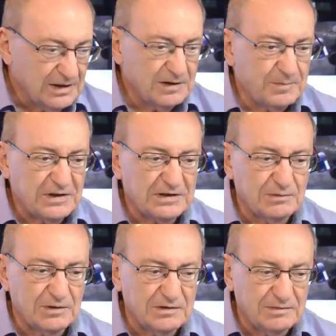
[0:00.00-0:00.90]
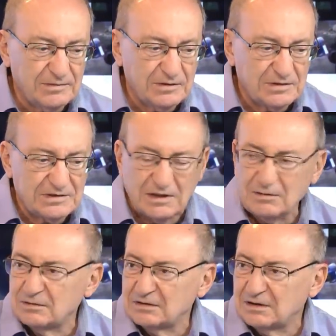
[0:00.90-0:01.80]
И поэтому на него ведется
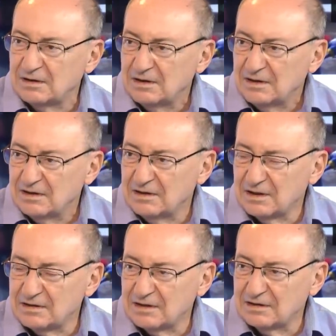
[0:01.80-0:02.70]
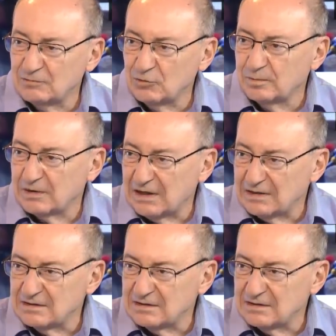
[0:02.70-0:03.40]
охота, и хотят его убрать.